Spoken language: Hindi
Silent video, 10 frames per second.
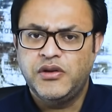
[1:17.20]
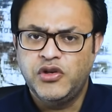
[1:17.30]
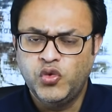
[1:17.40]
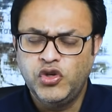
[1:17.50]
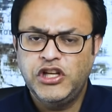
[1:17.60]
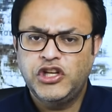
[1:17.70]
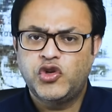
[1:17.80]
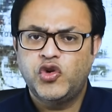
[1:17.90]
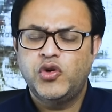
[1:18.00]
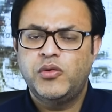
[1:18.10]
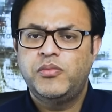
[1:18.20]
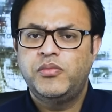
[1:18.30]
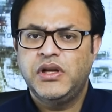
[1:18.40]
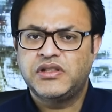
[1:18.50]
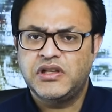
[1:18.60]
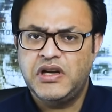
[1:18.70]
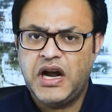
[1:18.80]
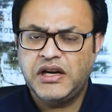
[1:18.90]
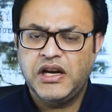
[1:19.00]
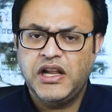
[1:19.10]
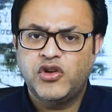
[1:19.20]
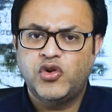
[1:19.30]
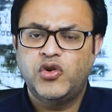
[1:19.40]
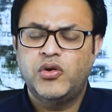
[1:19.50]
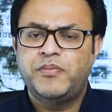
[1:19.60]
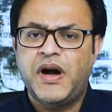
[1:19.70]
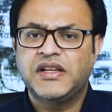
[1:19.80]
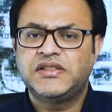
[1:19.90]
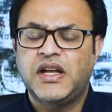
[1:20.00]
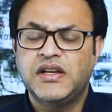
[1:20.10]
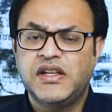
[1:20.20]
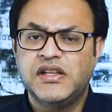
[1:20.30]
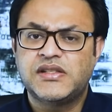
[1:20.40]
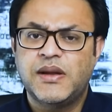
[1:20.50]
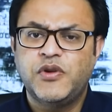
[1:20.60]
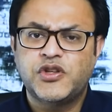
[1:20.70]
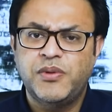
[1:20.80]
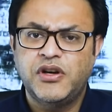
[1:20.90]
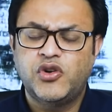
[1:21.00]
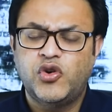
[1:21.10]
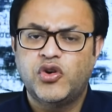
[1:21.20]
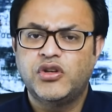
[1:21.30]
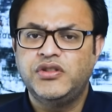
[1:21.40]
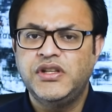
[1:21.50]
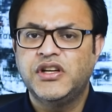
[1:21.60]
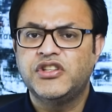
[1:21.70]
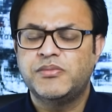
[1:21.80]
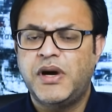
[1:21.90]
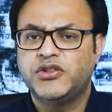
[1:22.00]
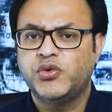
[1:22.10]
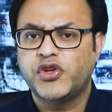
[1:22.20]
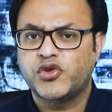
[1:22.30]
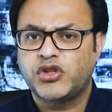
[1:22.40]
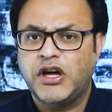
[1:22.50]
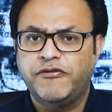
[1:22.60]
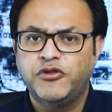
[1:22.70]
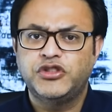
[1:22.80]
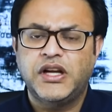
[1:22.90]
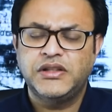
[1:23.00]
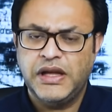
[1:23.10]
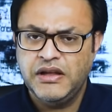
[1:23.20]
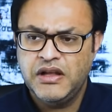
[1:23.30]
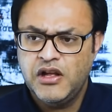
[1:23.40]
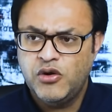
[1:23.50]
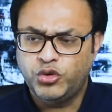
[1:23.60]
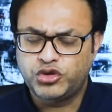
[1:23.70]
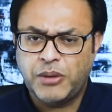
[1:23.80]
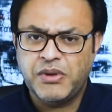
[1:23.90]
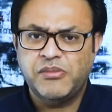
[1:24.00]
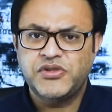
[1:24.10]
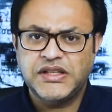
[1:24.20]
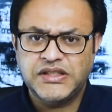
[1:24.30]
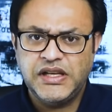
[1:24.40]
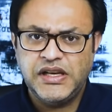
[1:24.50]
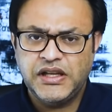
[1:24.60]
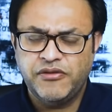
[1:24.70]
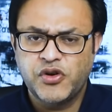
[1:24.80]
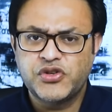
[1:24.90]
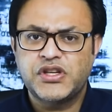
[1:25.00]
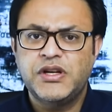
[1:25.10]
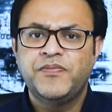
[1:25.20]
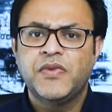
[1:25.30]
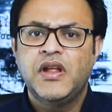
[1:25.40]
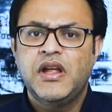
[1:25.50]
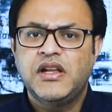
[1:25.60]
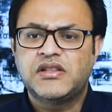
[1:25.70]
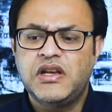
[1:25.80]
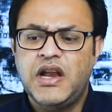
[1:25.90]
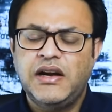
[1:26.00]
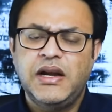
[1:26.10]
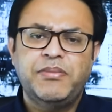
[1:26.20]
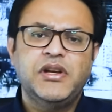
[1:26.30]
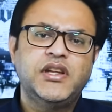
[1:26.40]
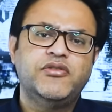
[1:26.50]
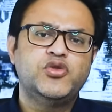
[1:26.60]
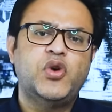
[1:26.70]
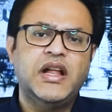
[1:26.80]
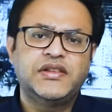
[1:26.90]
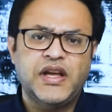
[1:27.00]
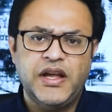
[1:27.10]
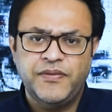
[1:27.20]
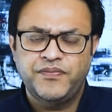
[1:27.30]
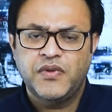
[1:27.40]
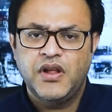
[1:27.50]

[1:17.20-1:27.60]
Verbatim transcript: नून लीग को इस लाडले को पाकिस्तान की इस्टेब्लिशमेंट को और दीगर जमातों के जो तहफात हैं उसका भी हम जायज़ा ले लेंगे व्यूर्स इस लाडलेपन की वजूहत क्या हैं